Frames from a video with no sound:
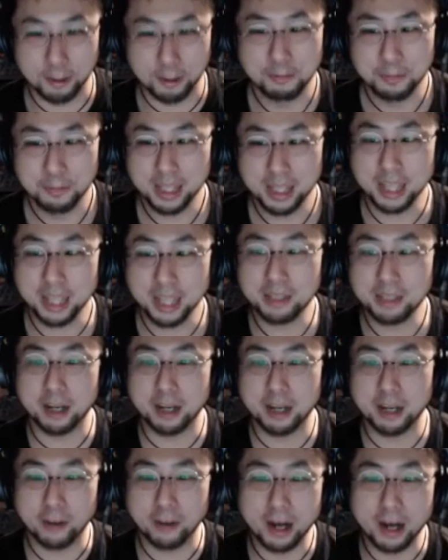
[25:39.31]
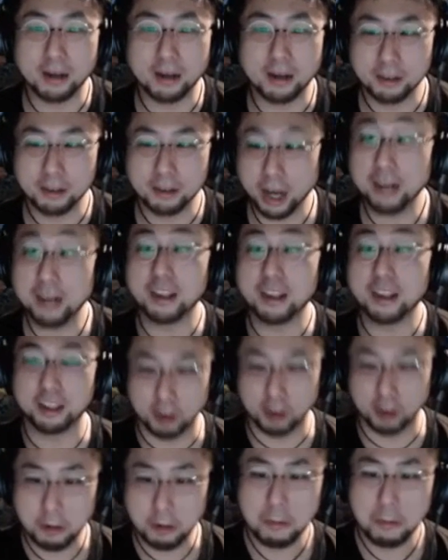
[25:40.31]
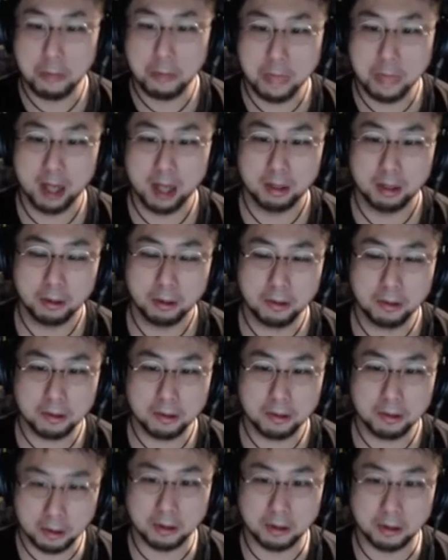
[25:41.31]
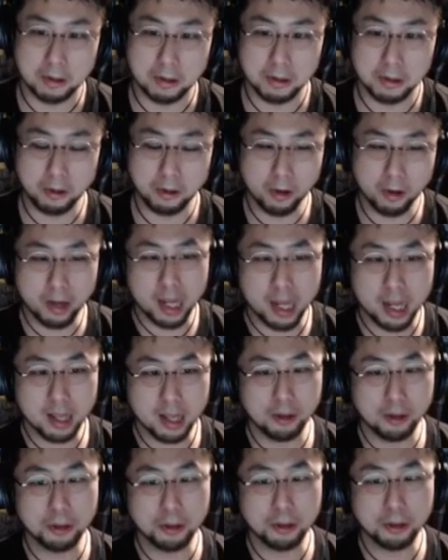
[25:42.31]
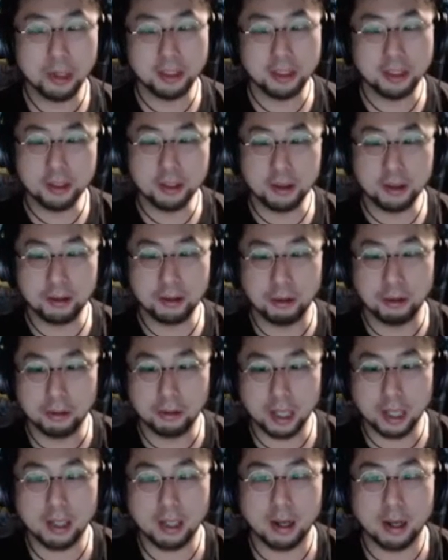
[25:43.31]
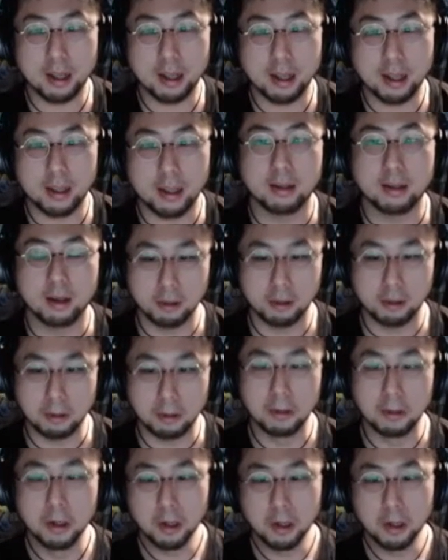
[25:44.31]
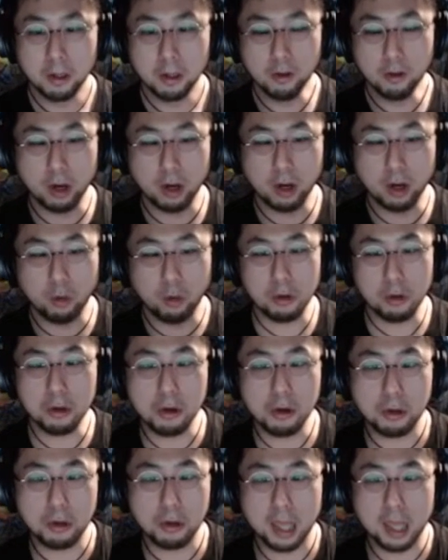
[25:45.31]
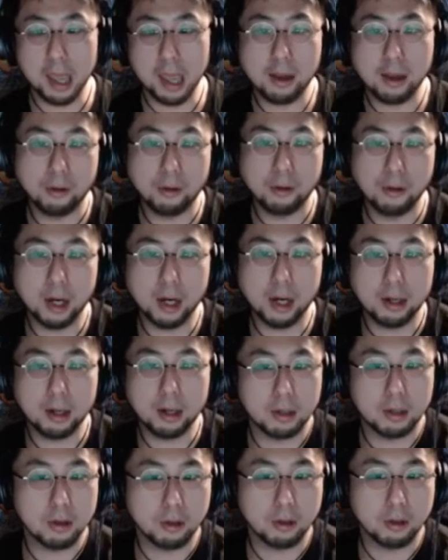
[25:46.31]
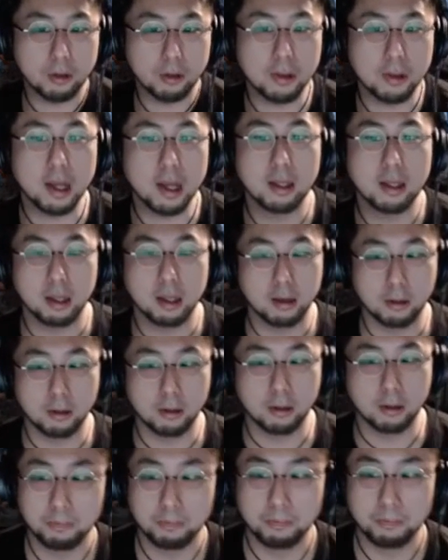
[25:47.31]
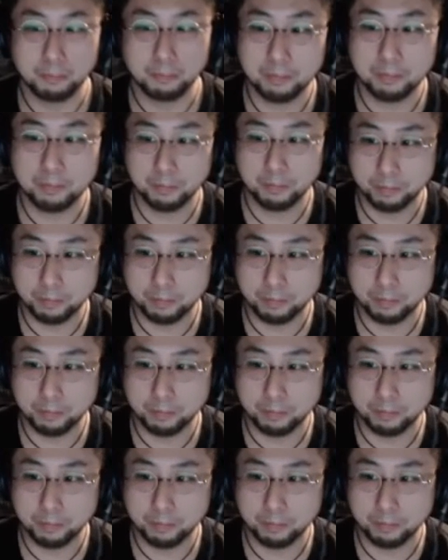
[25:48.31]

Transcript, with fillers: 立場がわかる。あるでしょそうそう。これはリンゴと梨っていう極端な例でやったけど、要はこういう傾向があるっていうのを掴んでいくの。うん。